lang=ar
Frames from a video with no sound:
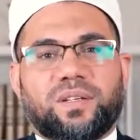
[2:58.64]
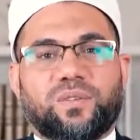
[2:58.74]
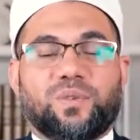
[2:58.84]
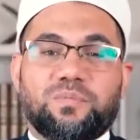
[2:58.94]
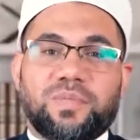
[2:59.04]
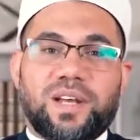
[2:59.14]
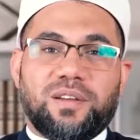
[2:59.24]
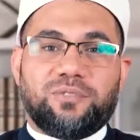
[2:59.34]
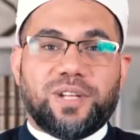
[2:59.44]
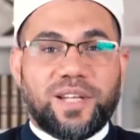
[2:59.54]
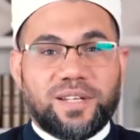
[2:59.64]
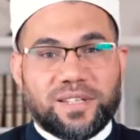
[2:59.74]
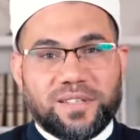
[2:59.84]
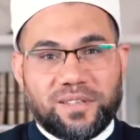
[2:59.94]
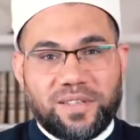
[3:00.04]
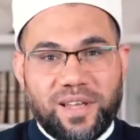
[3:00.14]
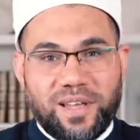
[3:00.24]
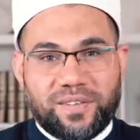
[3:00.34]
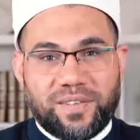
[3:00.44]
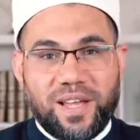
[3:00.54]
ثم في الليلة
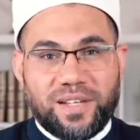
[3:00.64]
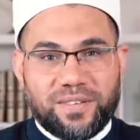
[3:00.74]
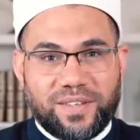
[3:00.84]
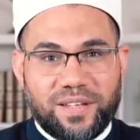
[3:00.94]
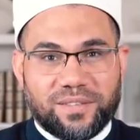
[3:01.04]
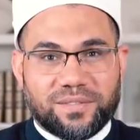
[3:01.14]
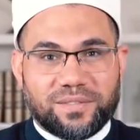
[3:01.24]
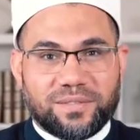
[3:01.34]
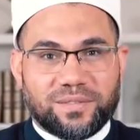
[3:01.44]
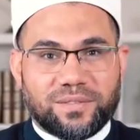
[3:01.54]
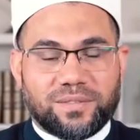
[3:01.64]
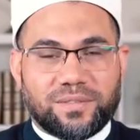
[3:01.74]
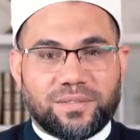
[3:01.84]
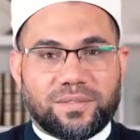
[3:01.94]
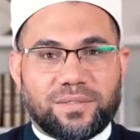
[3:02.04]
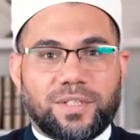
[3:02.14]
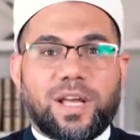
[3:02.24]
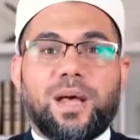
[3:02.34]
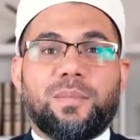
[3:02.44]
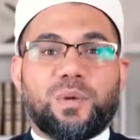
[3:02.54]
الثالثة
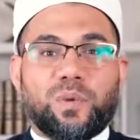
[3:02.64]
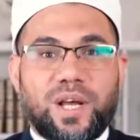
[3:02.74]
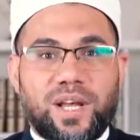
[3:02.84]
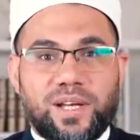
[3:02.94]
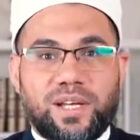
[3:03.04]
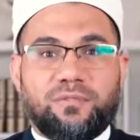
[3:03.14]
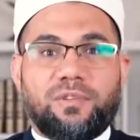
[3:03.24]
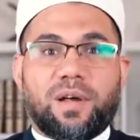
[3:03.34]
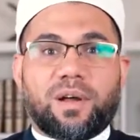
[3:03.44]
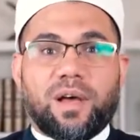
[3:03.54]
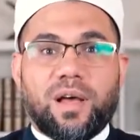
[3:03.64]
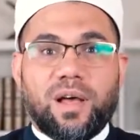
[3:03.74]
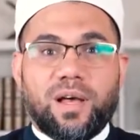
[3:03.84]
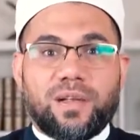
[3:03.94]
نام الوالي فرأى